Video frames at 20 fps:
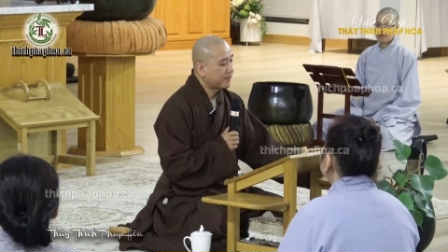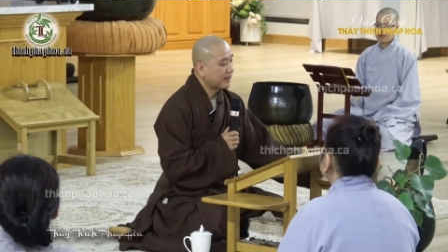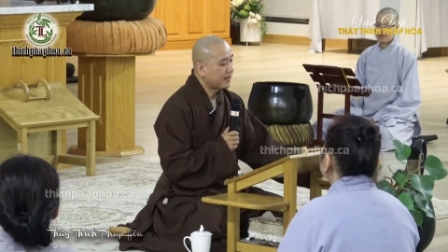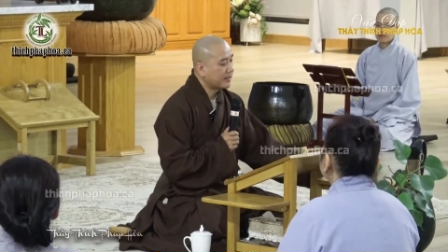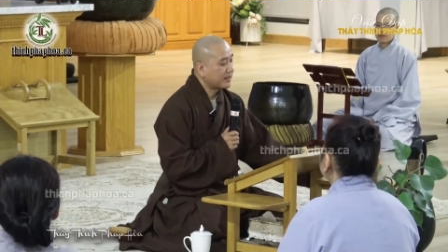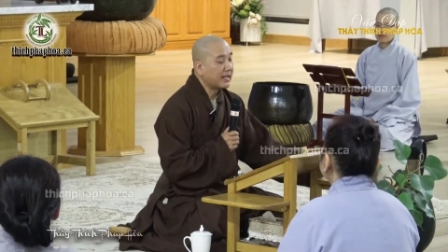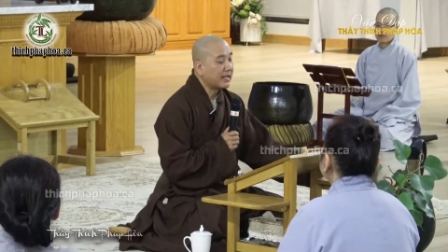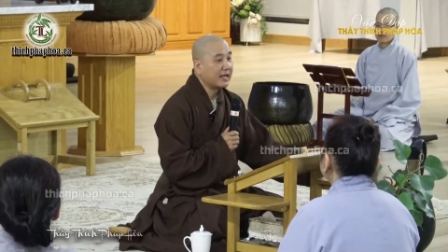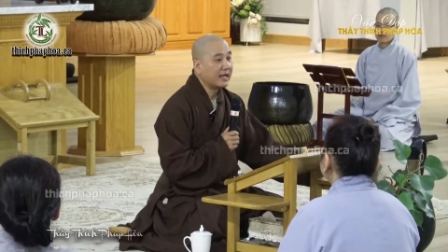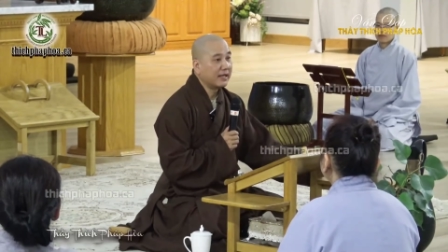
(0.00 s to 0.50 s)

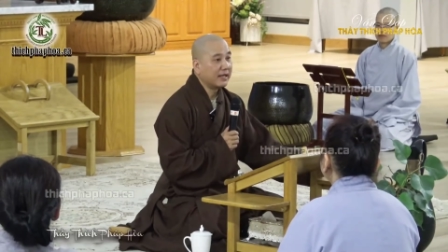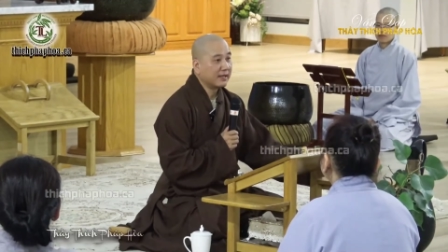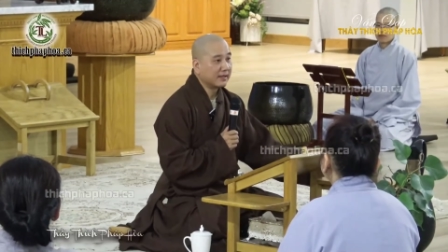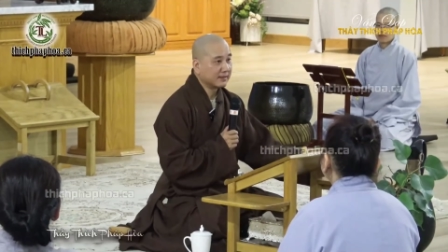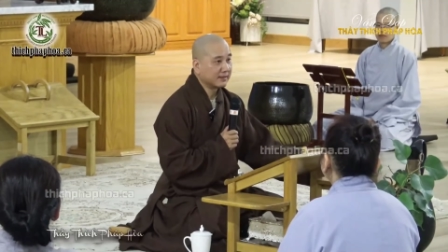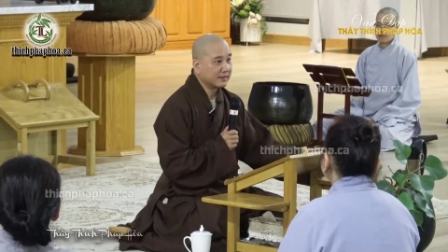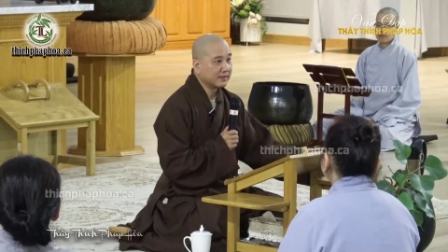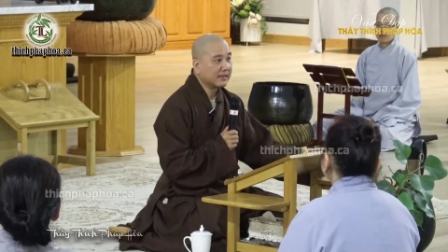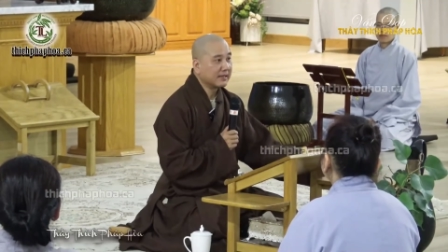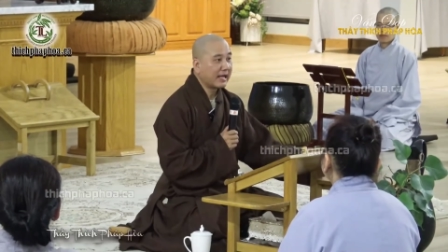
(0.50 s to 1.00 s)
đây là
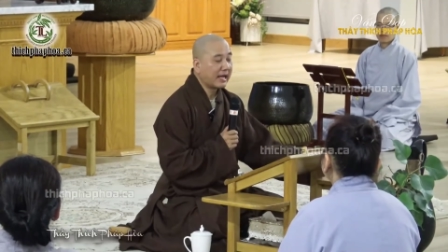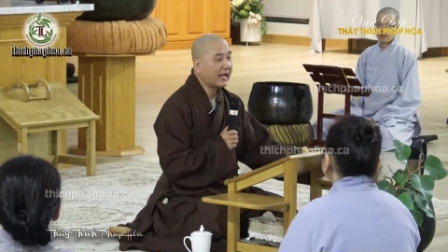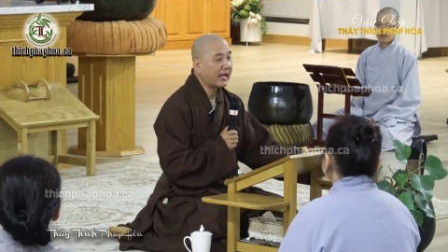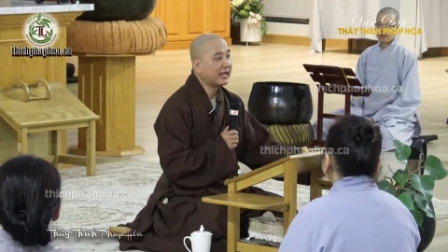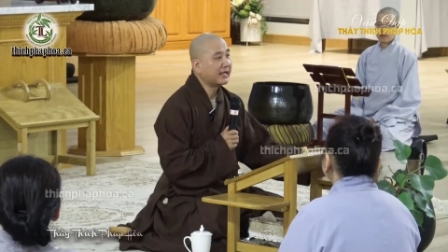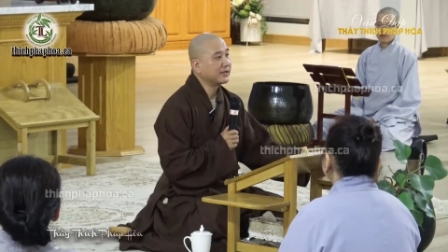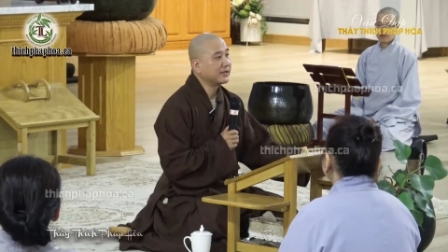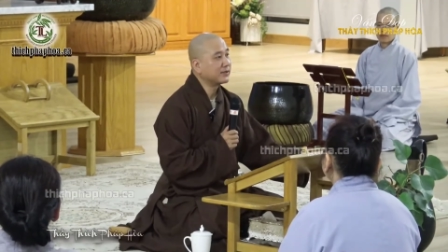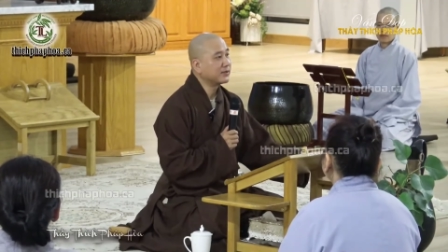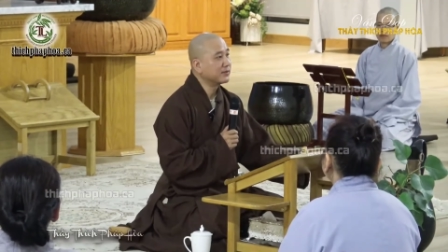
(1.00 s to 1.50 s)
lần thứ
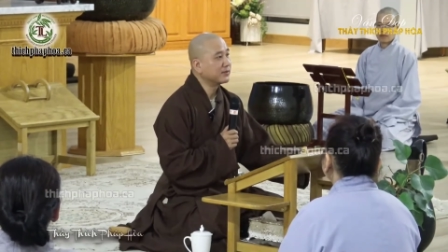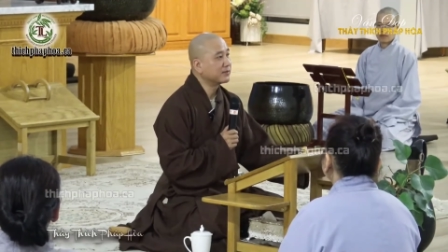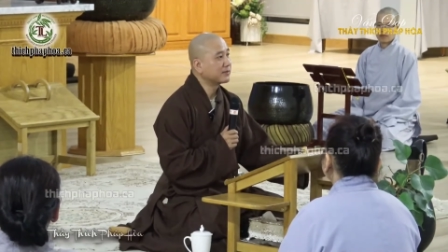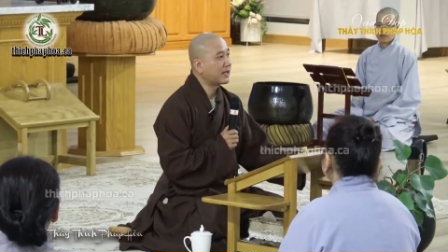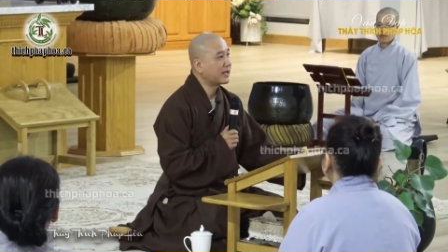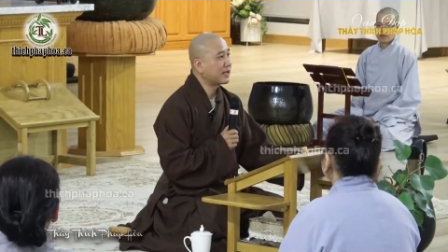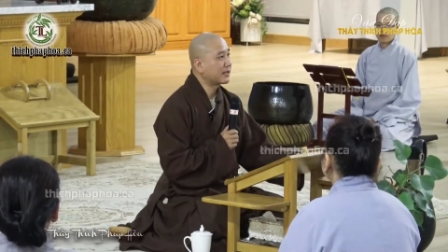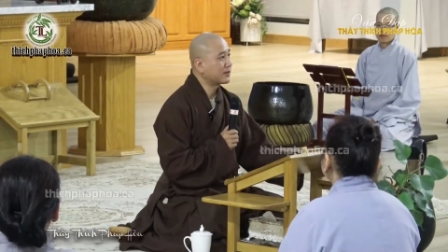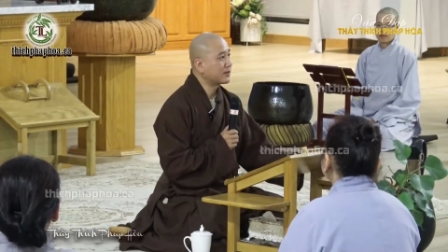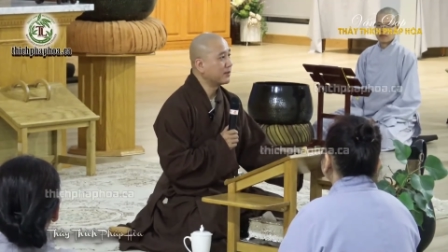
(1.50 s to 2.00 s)
hai chúng
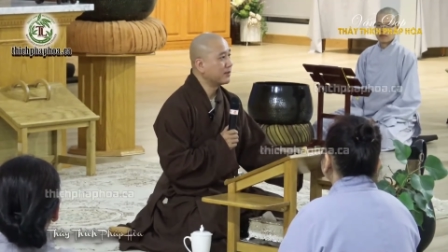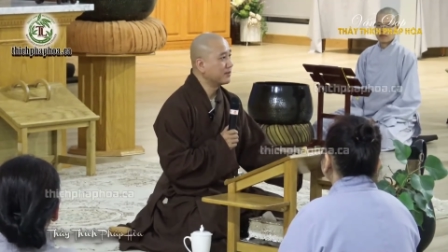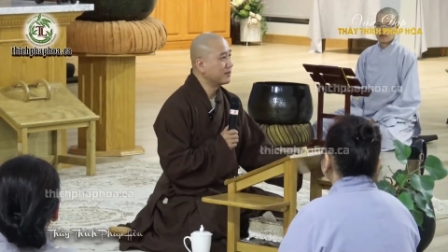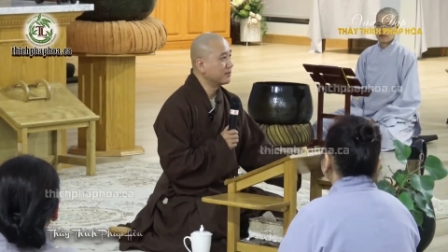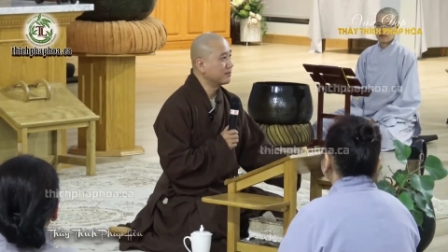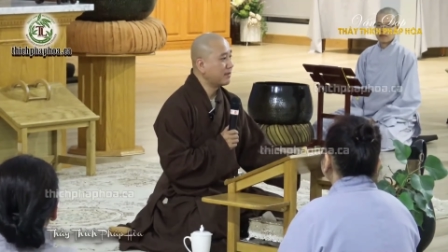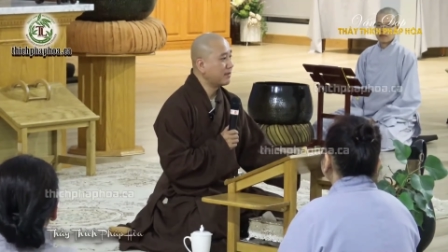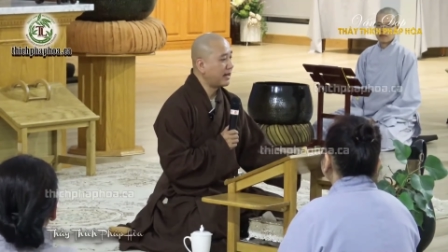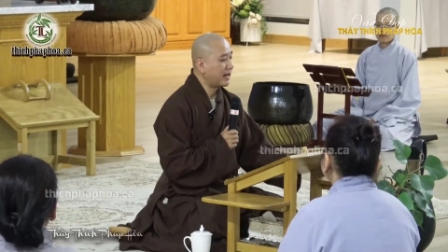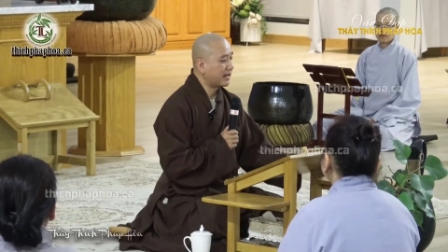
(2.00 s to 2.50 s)
ta
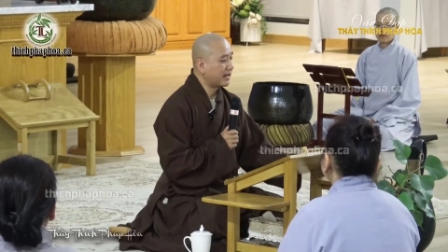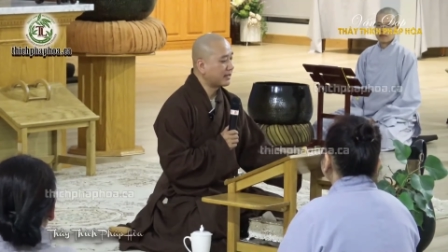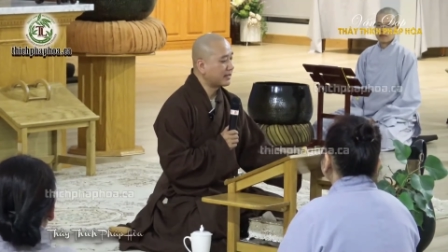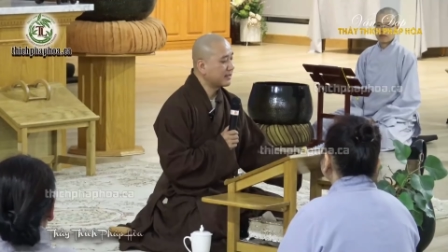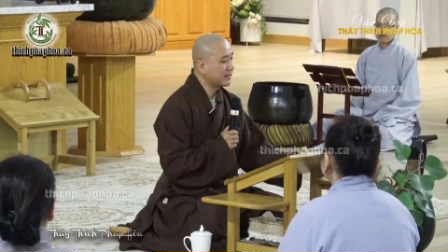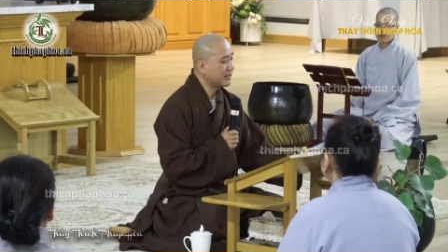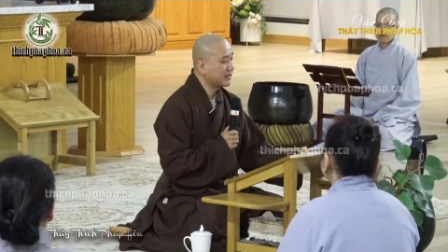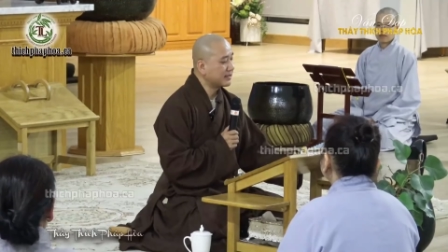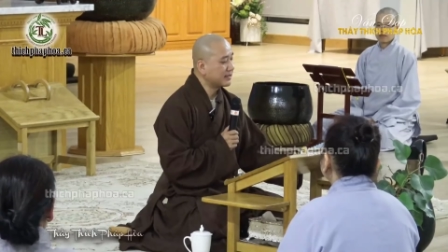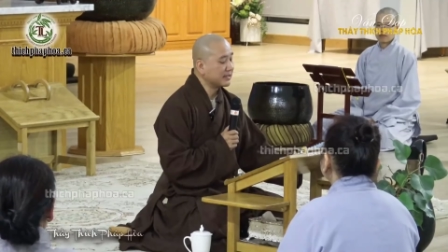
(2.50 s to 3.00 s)
tụng bản
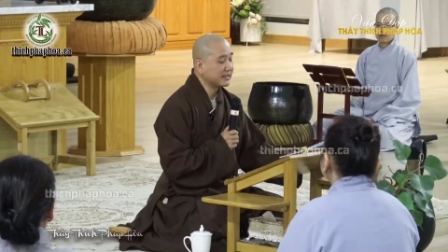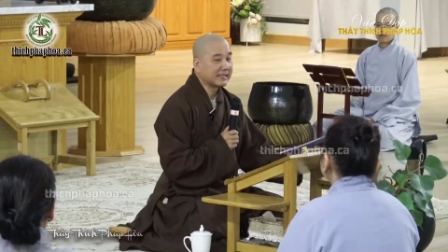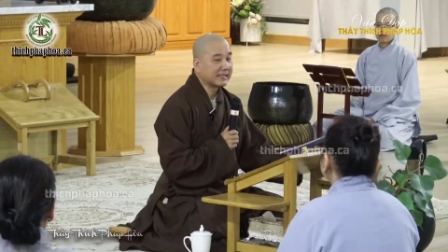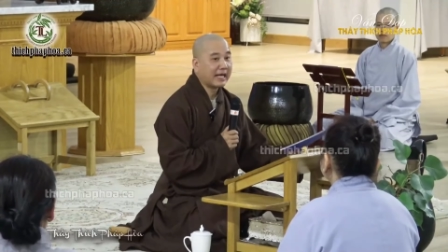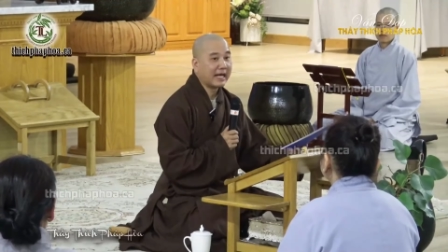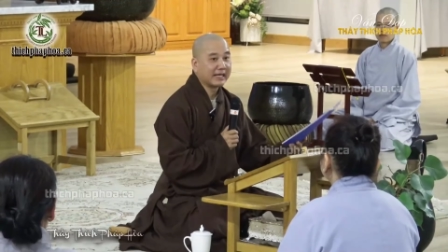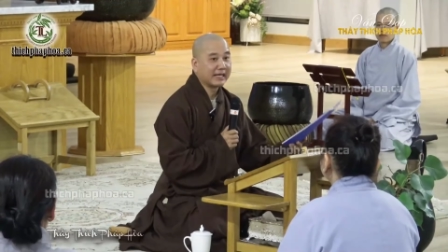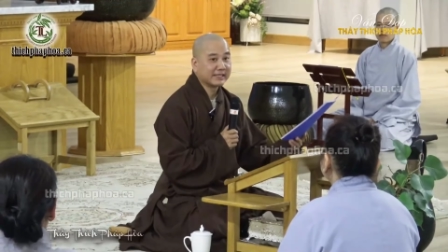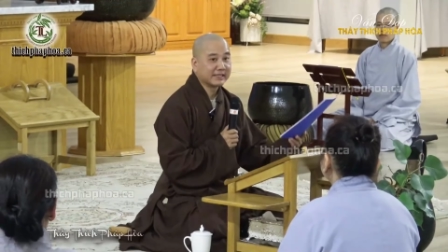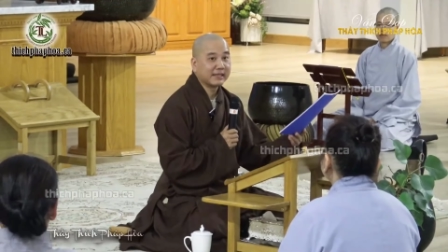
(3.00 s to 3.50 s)
Địa
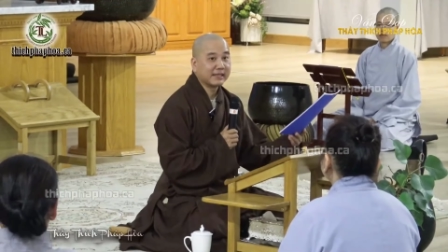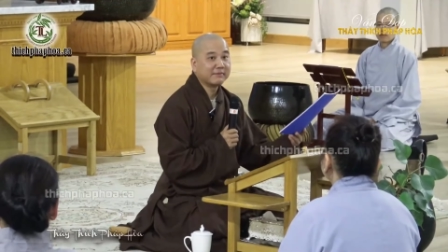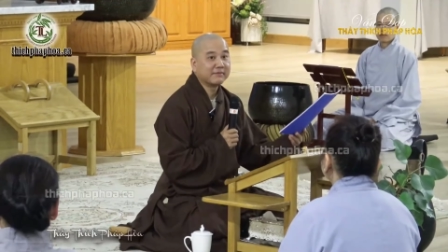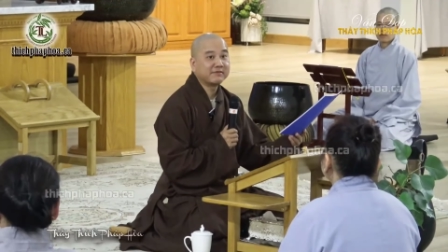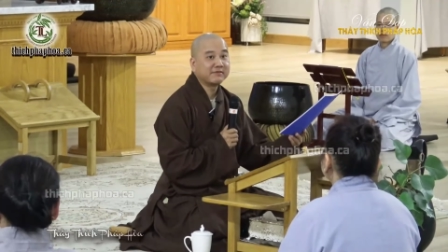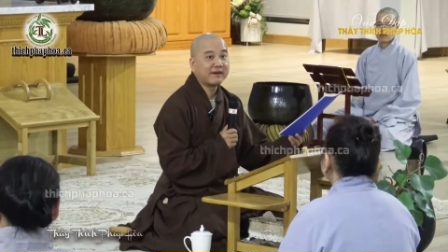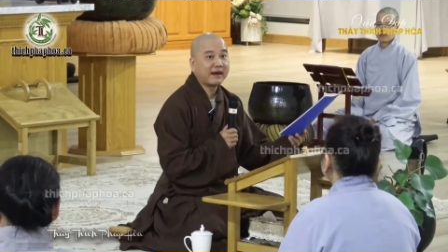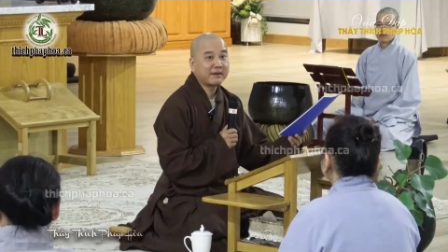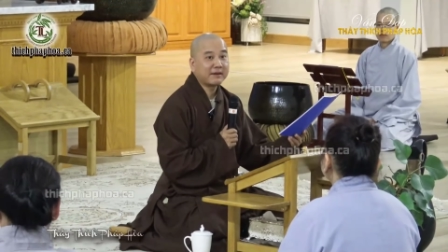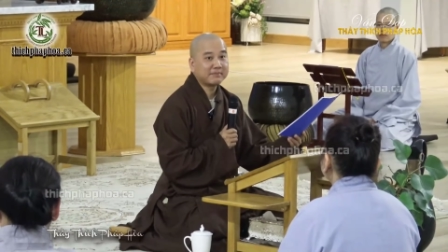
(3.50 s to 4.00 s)
Tạng Sám
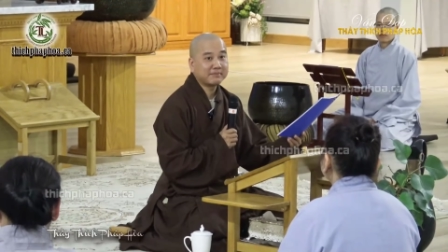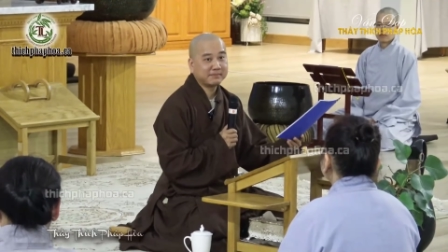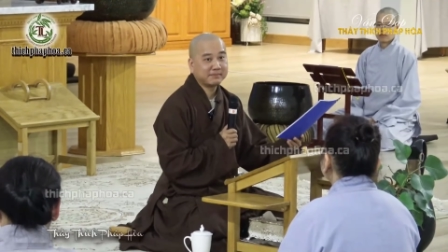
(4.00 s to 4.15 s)
Pháp.